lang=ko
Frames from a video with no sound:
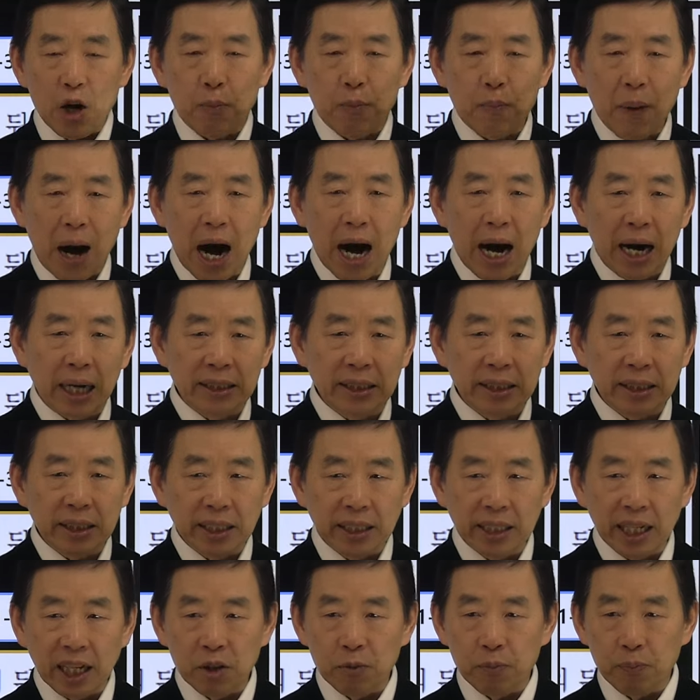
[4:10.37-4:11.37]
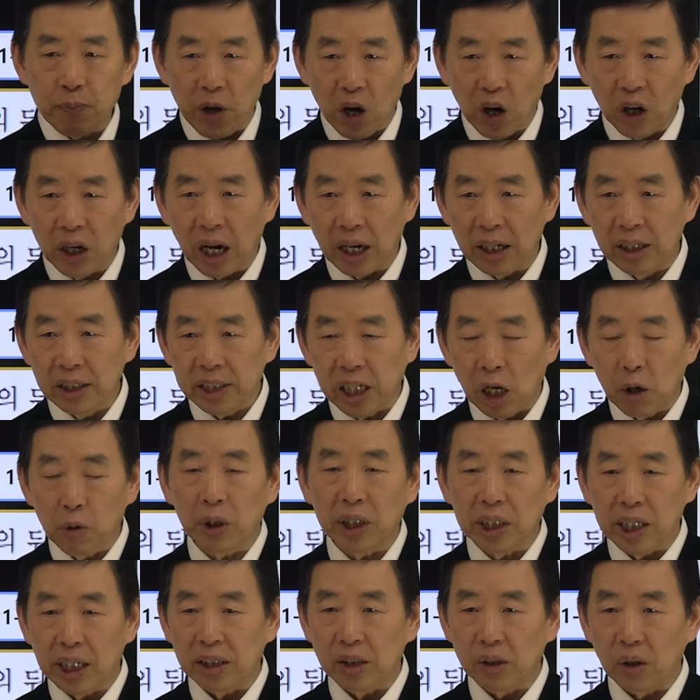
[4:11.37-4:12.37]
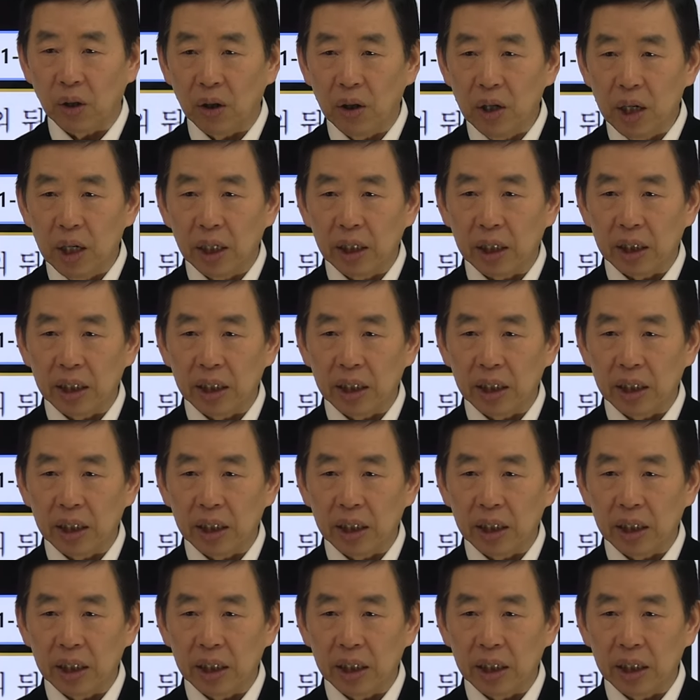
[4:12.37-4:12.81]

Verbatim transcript: 마한 지난 변환을 세우게 되죠.